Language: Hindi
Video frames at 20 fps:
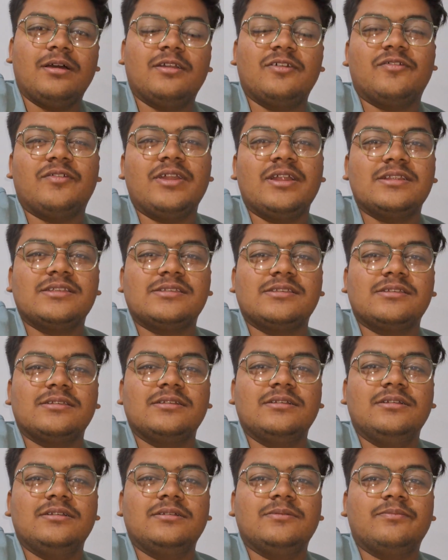और फ्रेंड्स
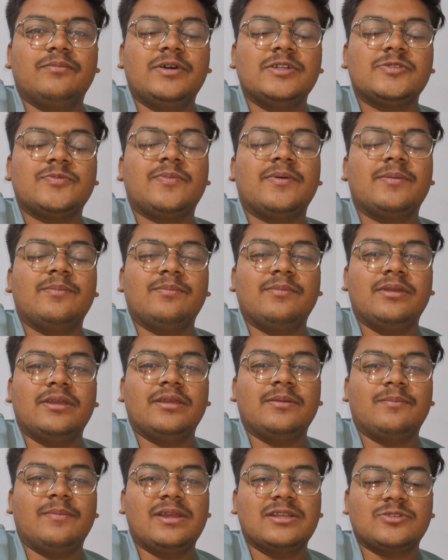बचपन
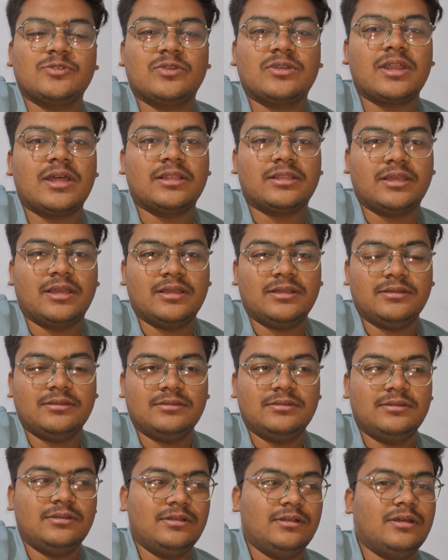में मैं छोटा था
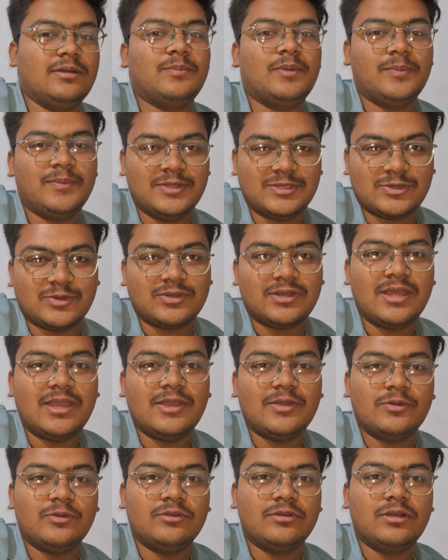अभी भी छोटा
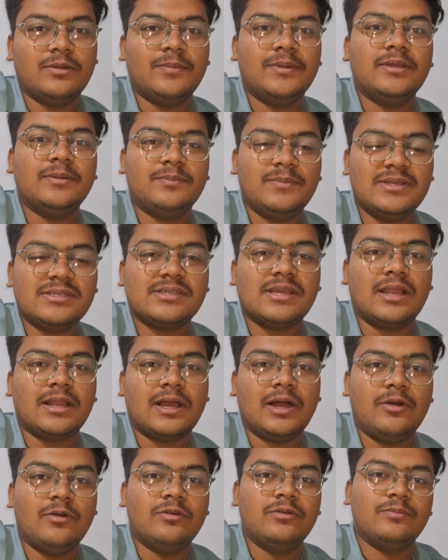ही हूँ अभी बीस साल
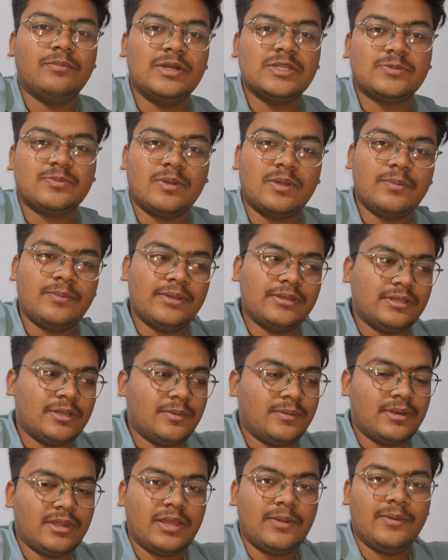का हूँ बचपन में
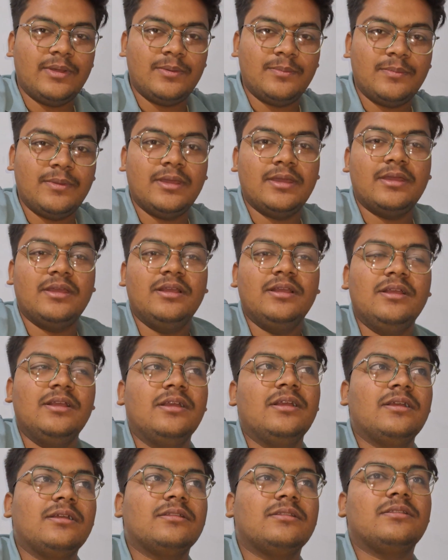तकरीबन मैं
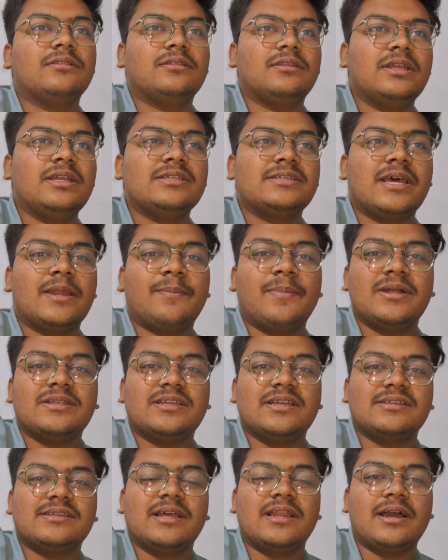तीन चार
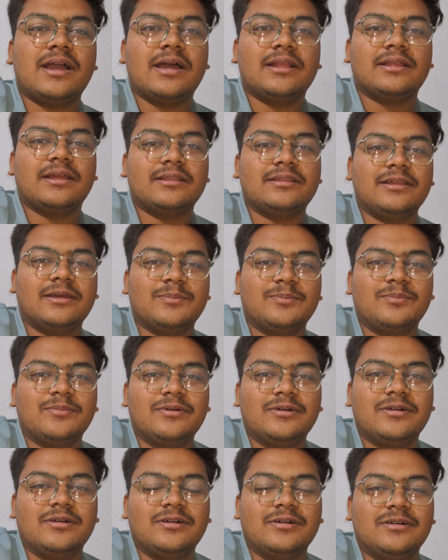पाँच छह साल का था तब
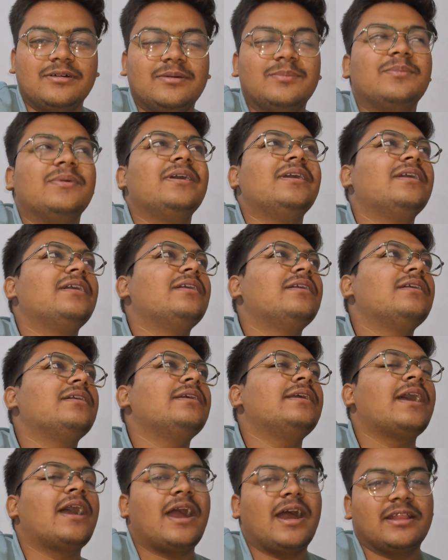मैं
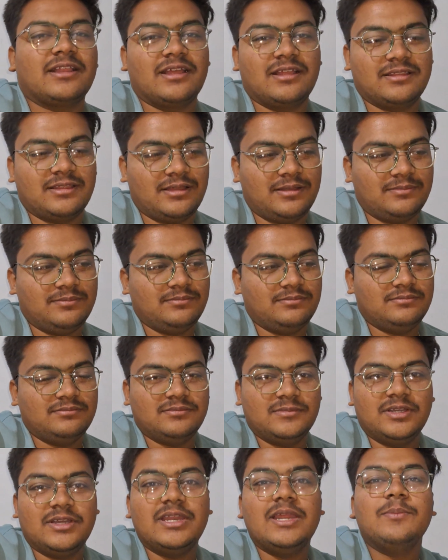ये खाता था
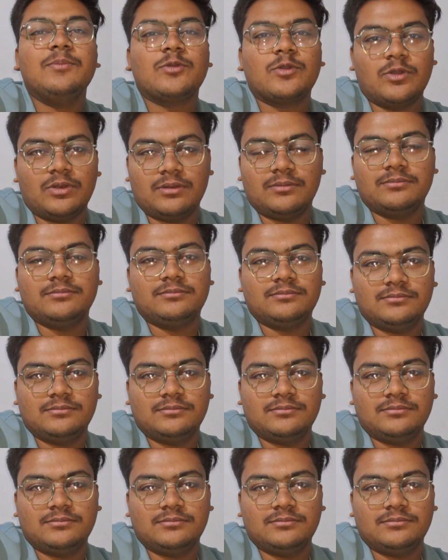क्रीम रोल